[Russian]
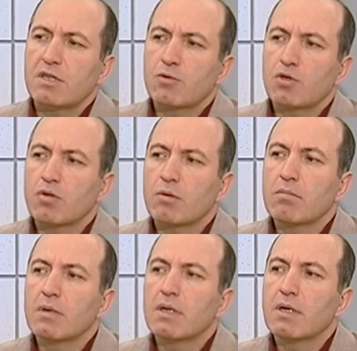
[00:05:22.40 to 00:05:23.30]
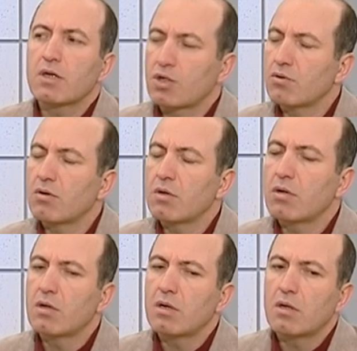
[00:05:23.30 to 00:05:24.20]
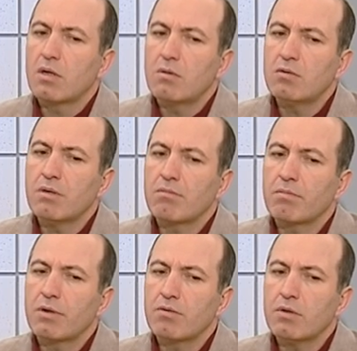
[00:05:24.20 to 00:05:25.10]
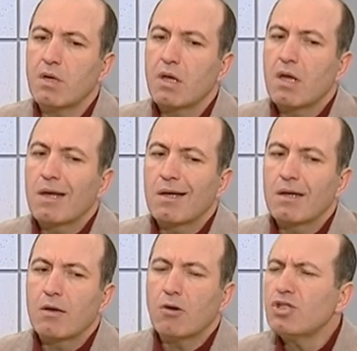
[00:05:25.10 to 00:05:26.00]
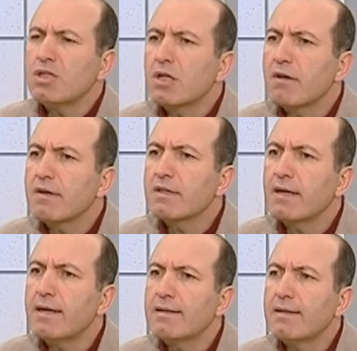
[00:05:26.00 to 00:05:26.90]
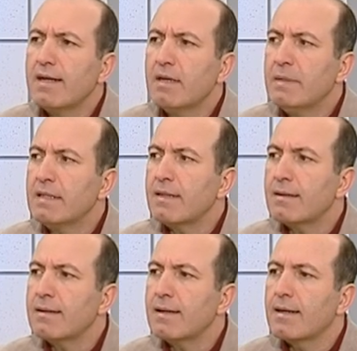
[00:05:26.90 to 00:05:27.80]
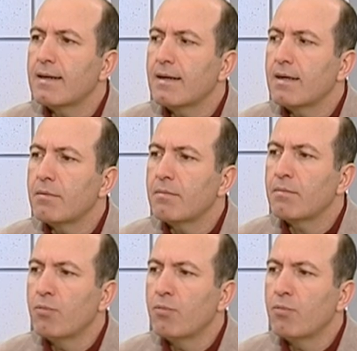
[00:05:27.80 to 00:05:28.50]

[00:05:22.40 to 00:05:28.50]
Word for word: тем, чтобы, что э, людям порой э, очень не хватает элементарно э,